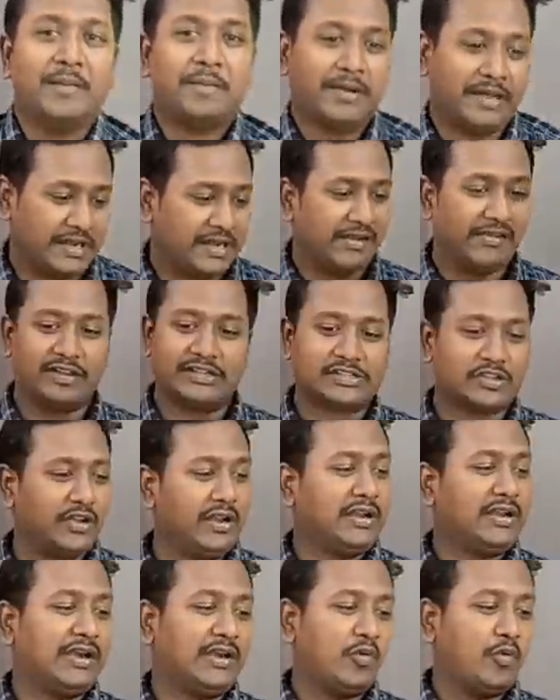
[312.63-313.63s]
பாருங்கள் அவங்க
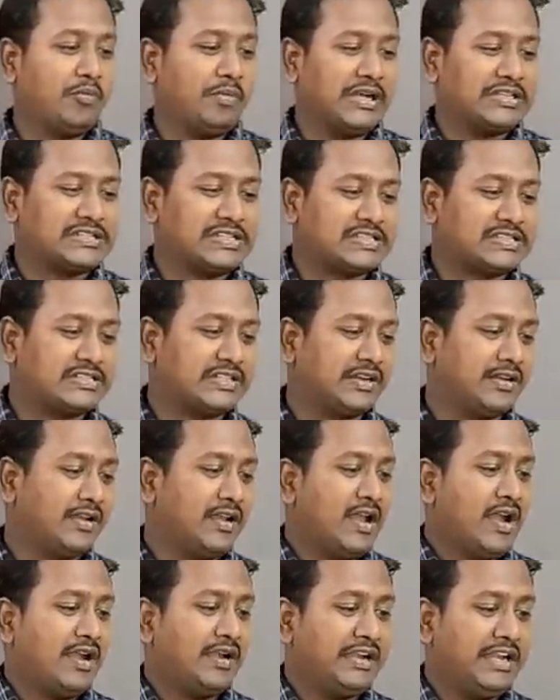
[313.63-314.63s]
சொல்லியிருக்காங்க உமா சிஸ்டர்
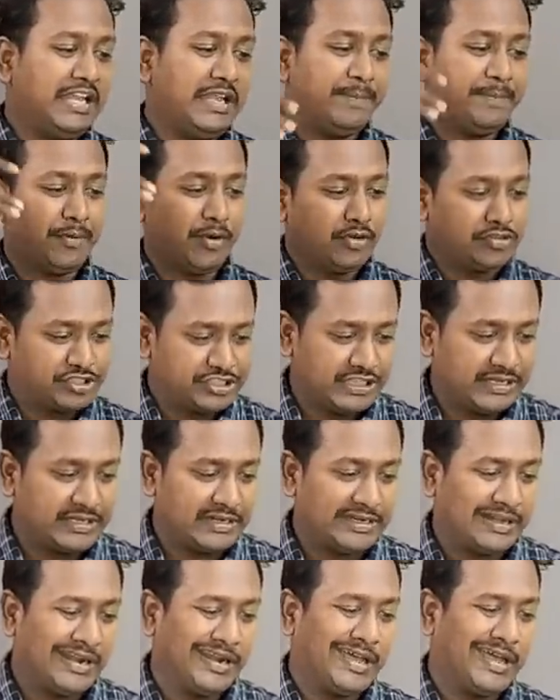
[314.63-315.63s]
டீப்
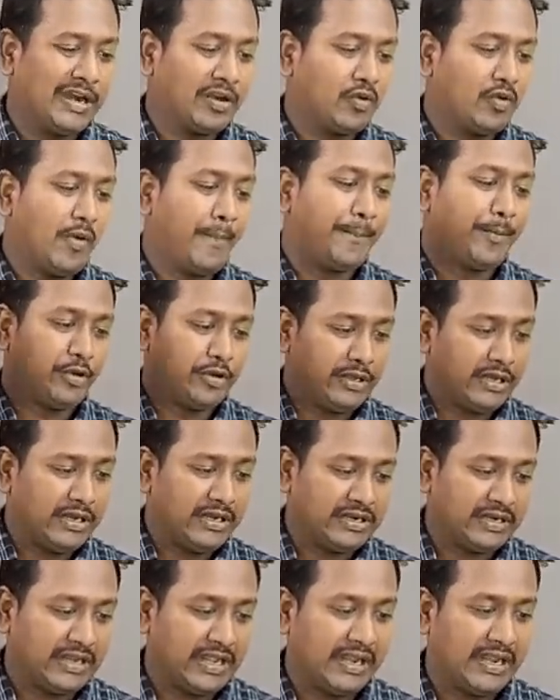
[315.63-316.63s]
ரோஸ்டிங்க்கு நல்லாயிருக்கும்
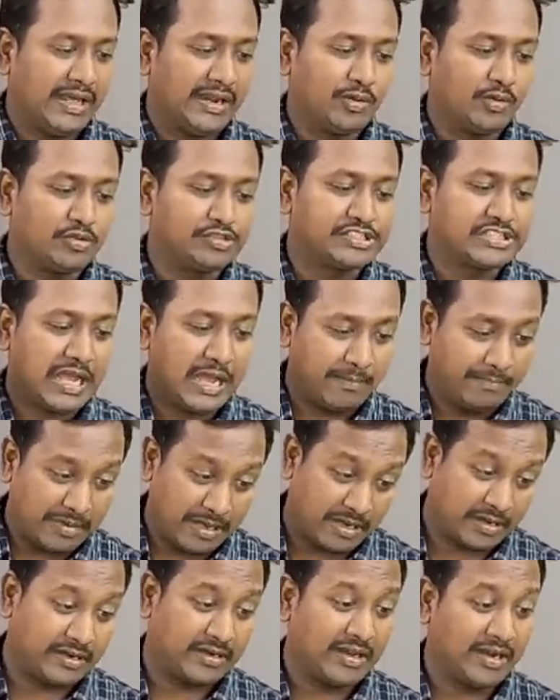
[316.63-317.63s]
பொரியலுக்கு நல்லாயிருக்கும்
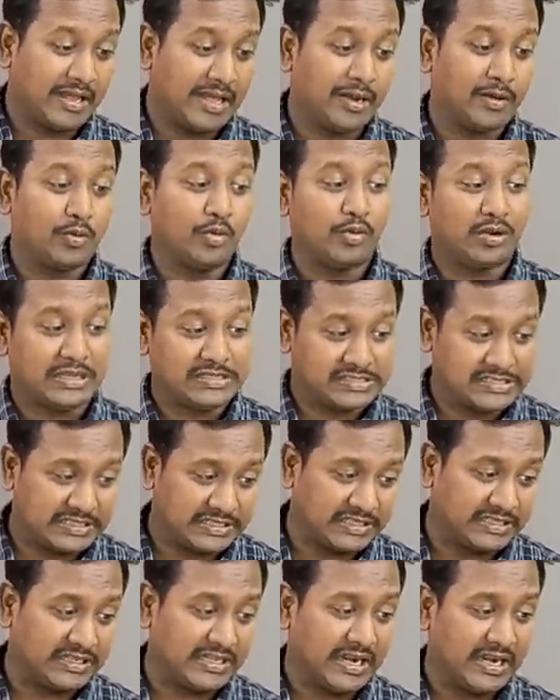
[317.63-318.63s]
சாம்பாருக்கு நல்லாயிருக்கும்
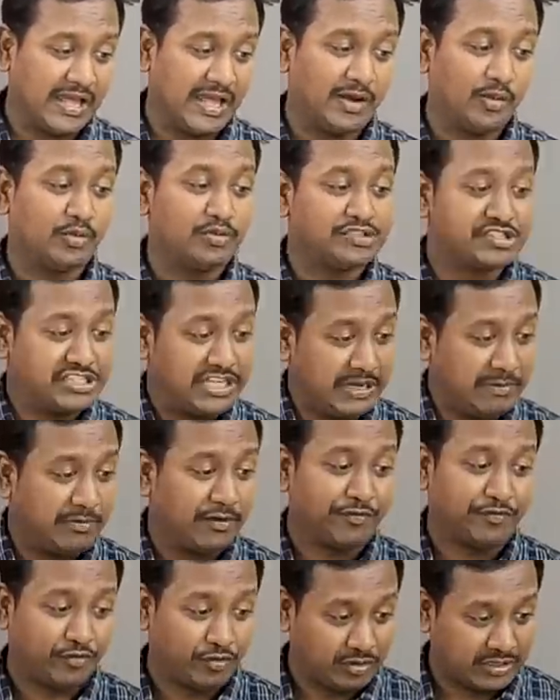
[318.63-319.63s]
ரசத்துக்கு நல்லாயிருக்கும்
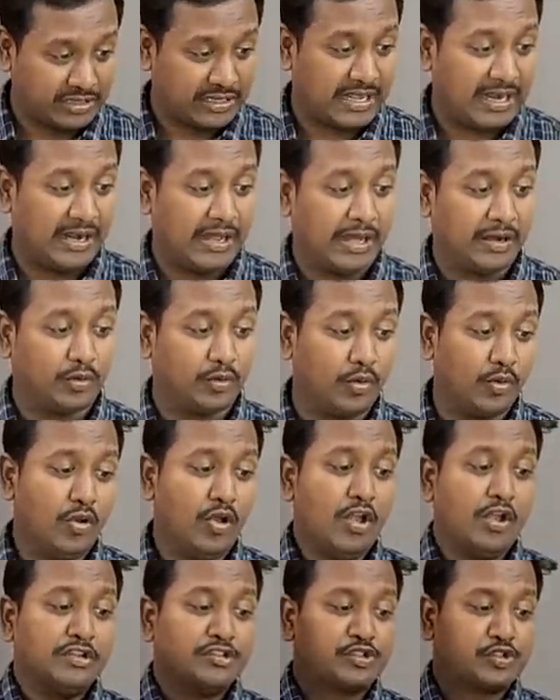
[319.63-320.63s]
ஸ்டீம்டு ஃபுட்க்கு நல்லாயிருக்கும்
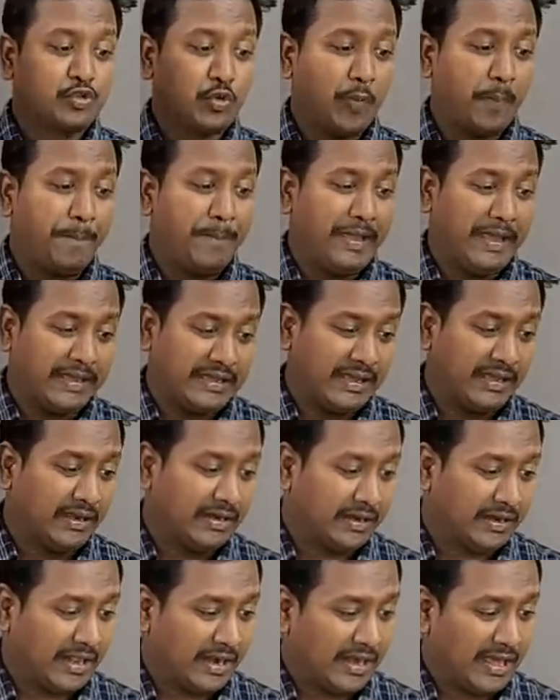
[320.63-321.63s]
சூப்
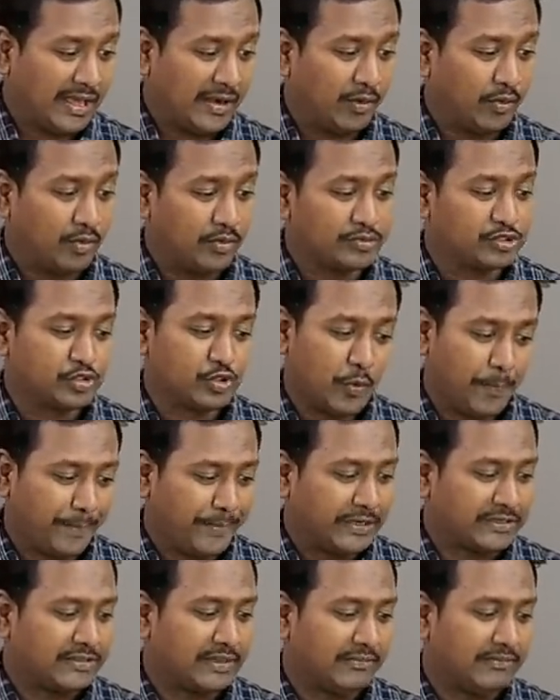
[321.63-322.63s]
மேக்கிங்க்கு நல்லாயிருக்கும்
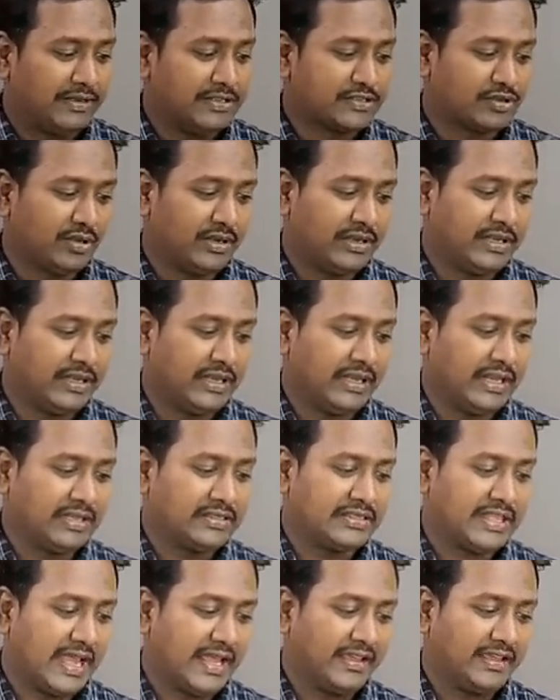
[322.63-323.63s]
சூப்பர் தம்மின்னு சொல்லியிருக்கீங்க
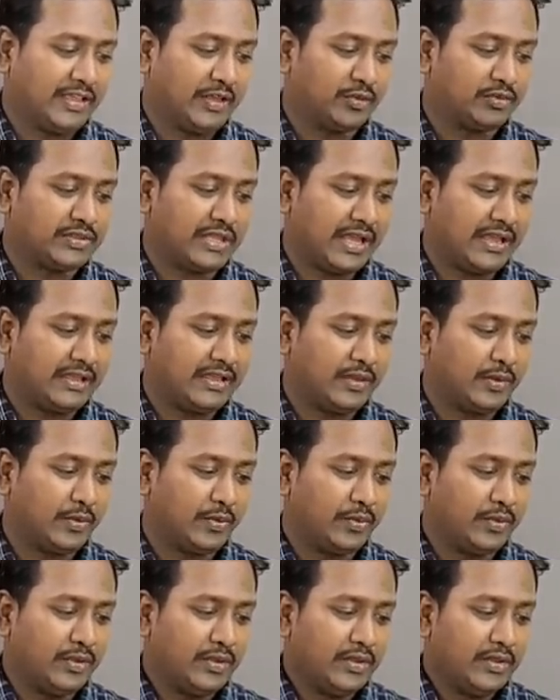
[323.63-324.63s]
தேங்க்யூ தேங்க்யூ
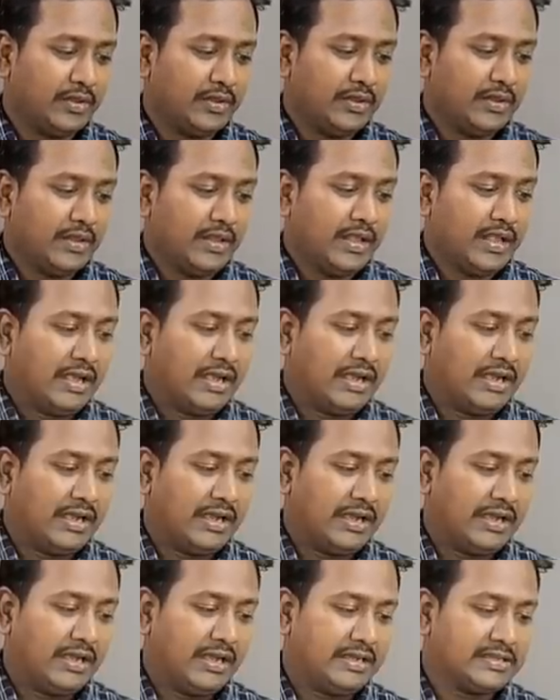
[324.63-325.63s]

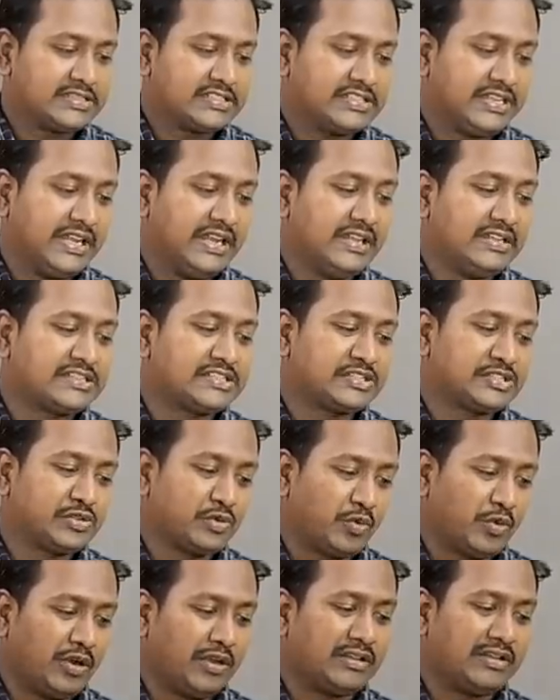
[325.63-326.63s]
ஸ்டீல்
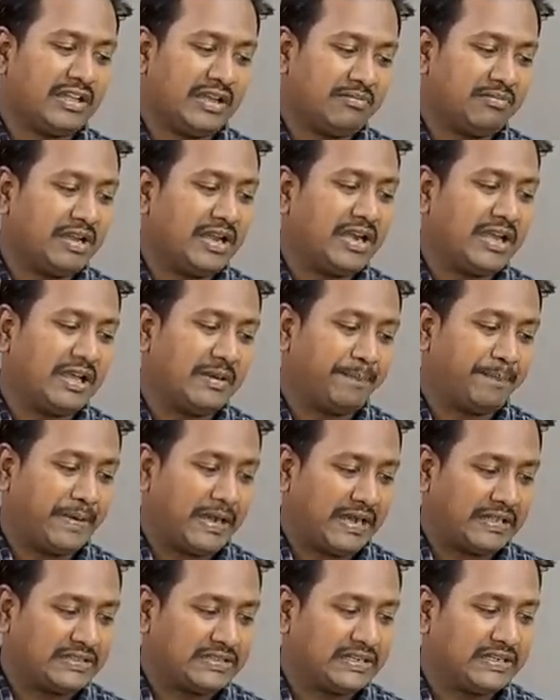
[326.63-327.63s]
ஸ்டூலுக்கு தான்மா நான்
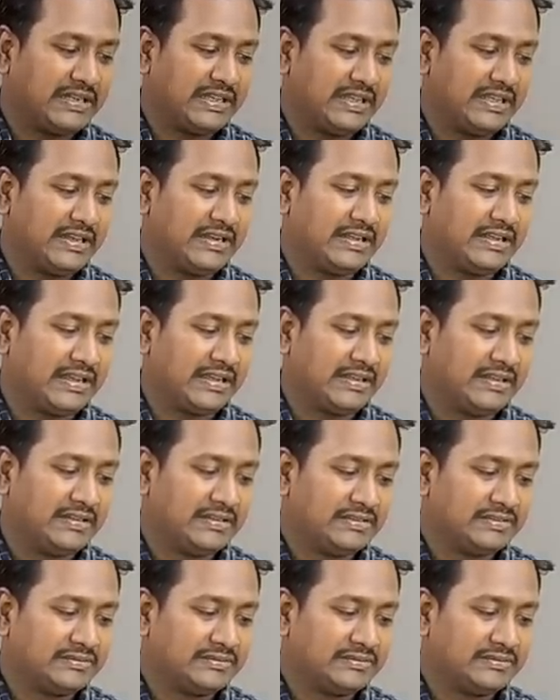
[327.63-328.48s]
பார்த்துக்கிட்டே இருக்கேன்